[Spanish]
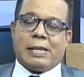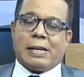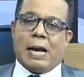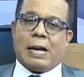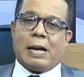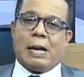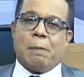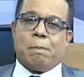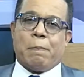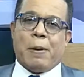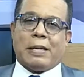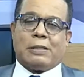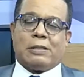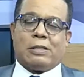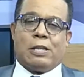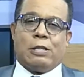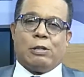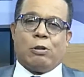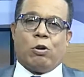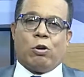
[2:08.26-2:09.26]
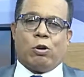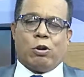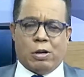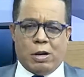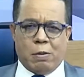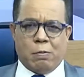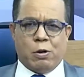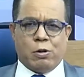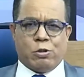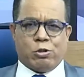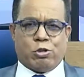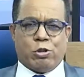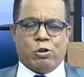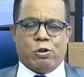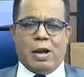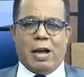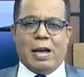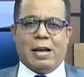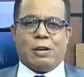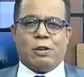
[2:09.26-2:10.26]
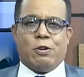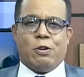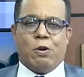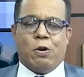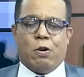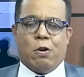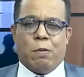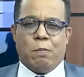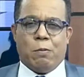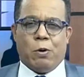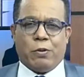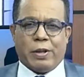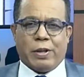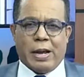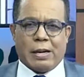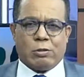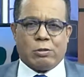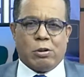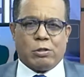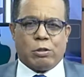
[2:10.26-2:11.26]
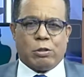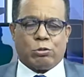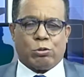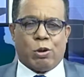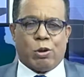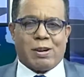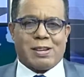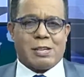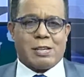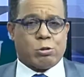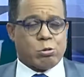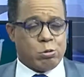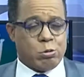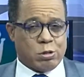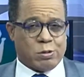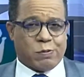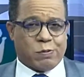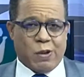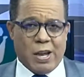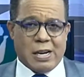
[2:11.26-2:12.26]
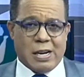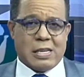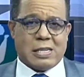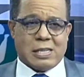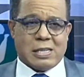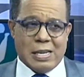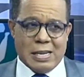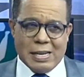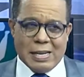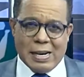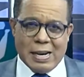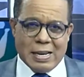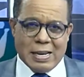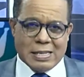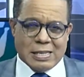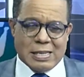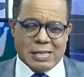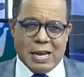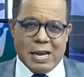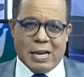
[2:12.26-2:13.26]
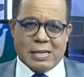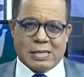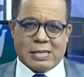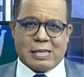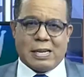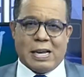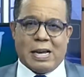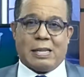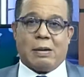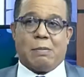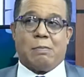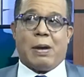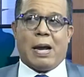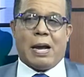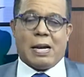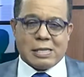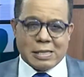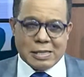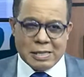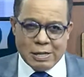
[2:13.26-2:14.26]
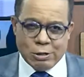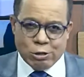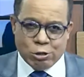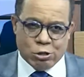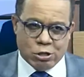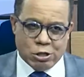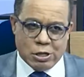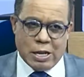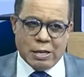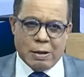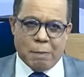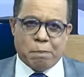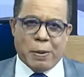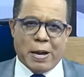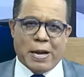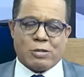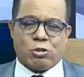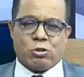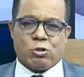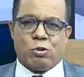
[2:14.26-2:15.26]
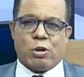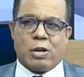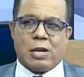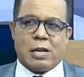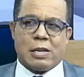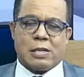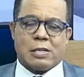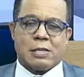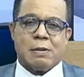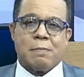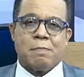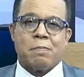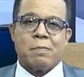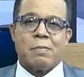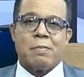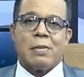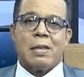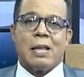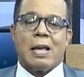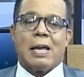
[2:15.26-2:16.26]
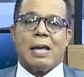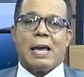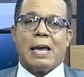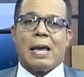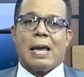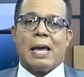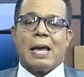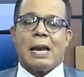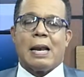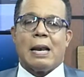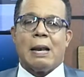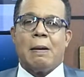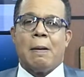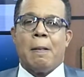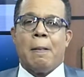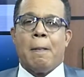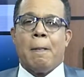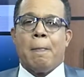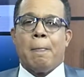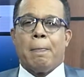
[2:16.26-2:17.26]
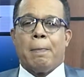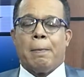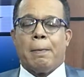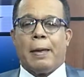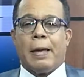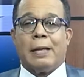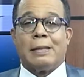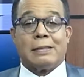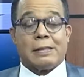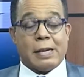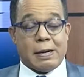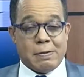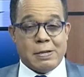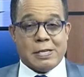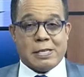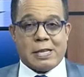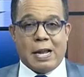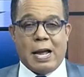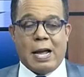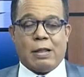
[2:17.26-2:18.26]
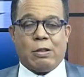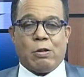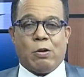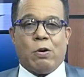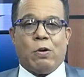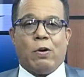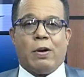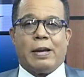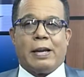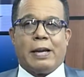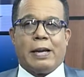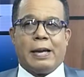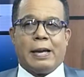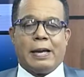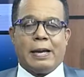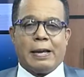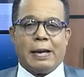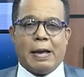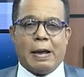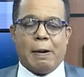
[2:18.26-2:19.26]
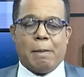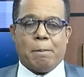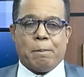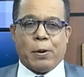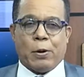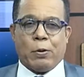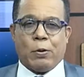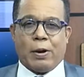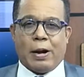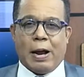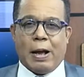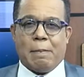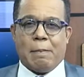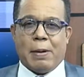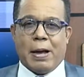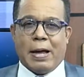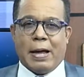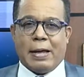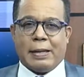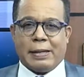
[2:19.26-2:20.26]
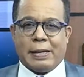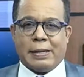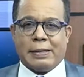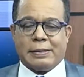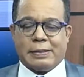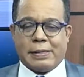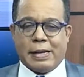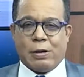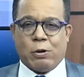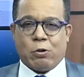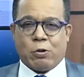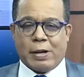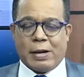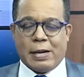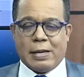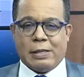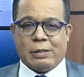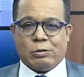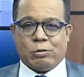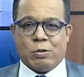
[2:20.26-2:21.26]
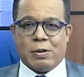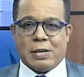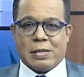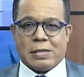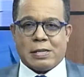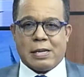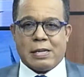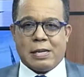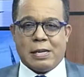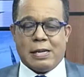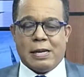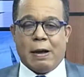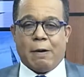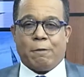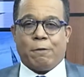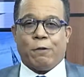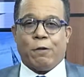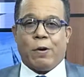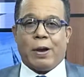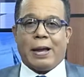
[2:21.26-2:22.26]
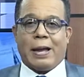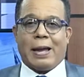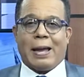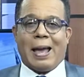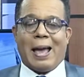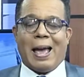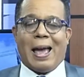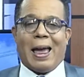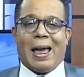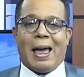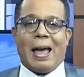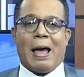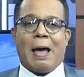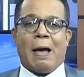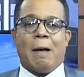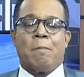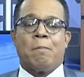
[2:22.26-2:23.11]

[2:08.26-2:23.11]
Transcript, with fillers: en el Partido Revolucionario Moderno. El doctor Jesús Félix Iglesias, que además, dicho sea de paso, es el entrevistado en el programa de Entero Crédito este día fue a